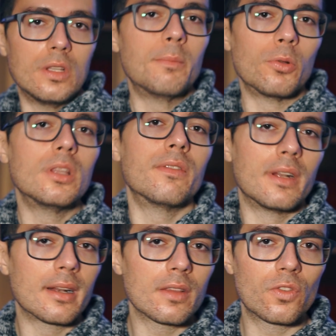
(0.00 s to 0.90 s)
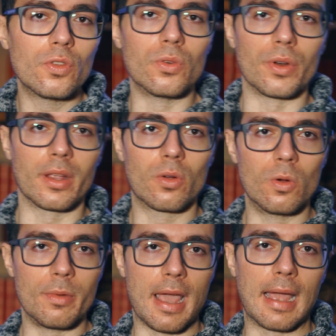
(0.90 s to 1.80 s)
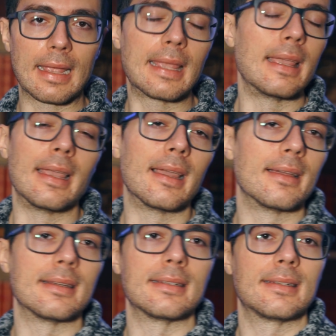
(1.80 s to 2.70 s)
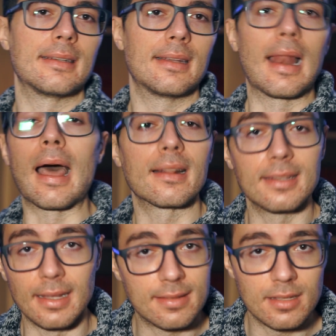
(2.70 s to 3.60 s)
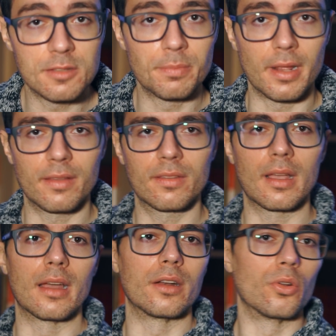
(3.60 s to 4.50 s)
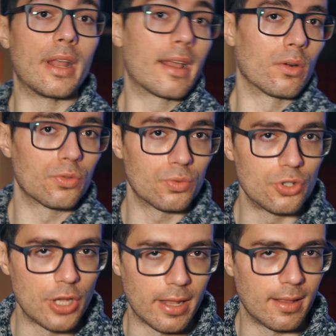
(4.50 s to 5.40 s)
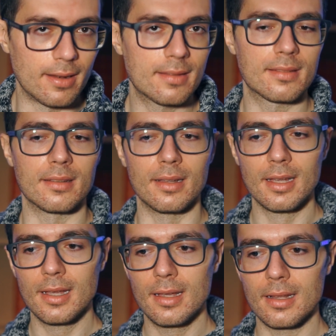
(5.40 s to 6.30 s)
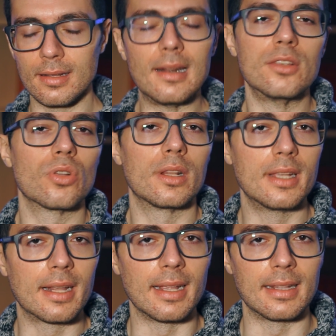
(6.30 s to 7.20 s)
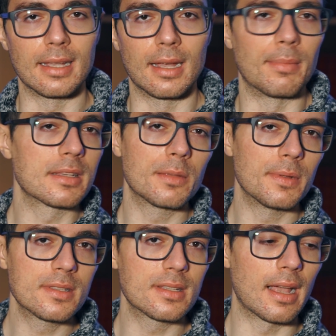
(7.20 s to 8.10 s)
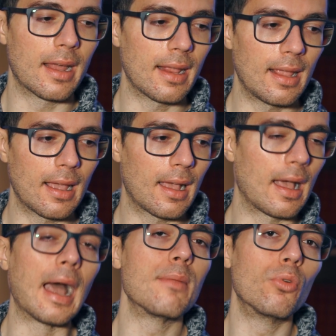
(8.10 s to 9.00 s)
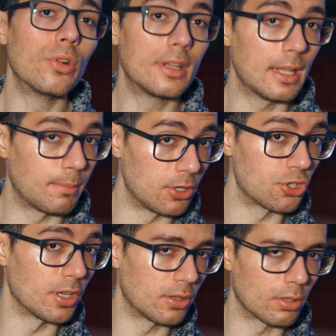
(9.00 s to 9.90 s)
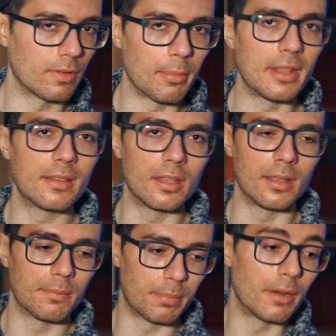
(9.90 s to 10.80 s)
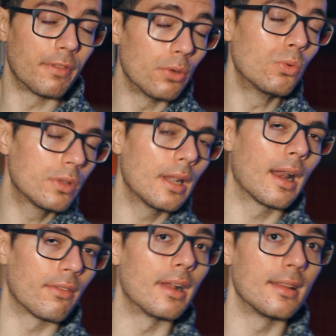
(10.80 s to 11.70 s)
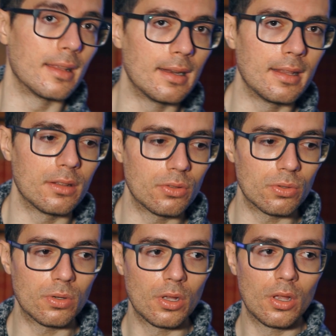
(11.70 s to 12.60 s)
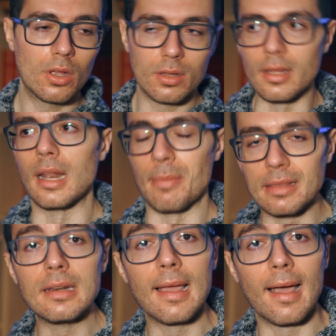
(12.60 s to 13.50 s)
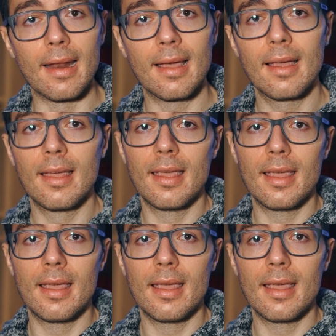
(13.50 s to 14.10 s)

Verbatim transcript: tipo di venerazione, come anche eh, l'arte da essa espressa, non erano sui generis eh, dell'isola di Creta, basti pensare ai molteplici ritrovamenti pervenuti nella valle dell'Indo, nella Batriana,